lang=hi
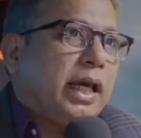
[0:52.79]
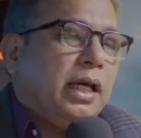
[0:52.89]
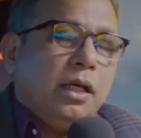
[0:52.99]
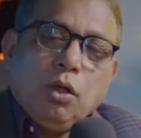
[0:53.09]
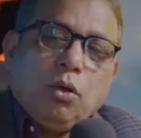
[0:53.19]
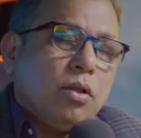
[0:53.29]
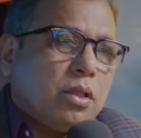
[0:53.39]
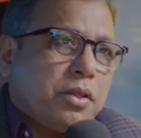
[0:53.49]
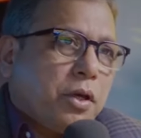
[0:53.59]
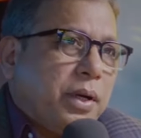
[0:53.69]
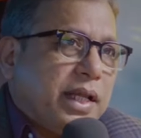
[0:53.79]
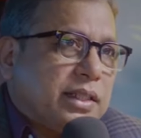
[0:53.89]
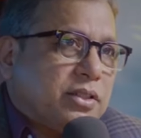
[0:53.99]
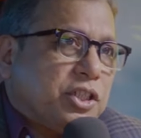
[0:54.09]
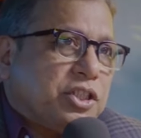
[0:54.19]
है कौन सा सिक्योरिटी
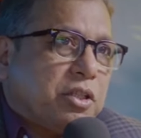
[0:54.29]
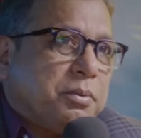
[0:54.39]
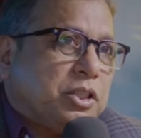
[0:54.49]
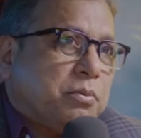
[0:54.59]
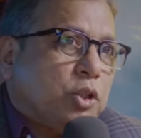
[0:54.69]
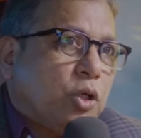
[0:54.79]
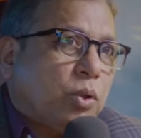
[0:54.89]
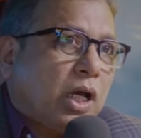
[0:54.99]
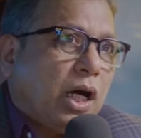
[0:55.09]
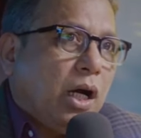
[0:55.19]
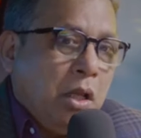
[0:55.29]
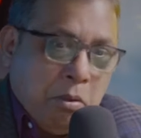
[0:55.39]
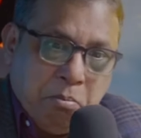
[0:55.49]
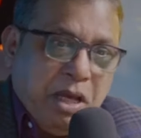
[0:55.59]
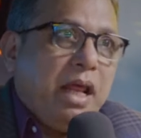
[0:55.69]
एक्सचेंज कमीशन मुझे रोकेगा
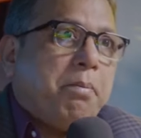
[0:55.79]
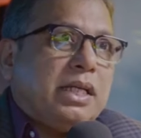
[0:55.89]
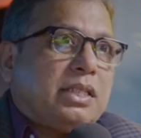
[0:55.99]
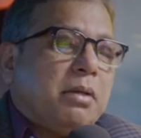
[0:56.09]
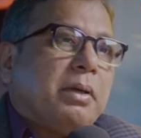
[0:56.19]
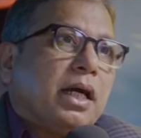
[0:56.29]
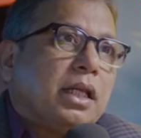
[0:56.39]
मेरे पैसे मैं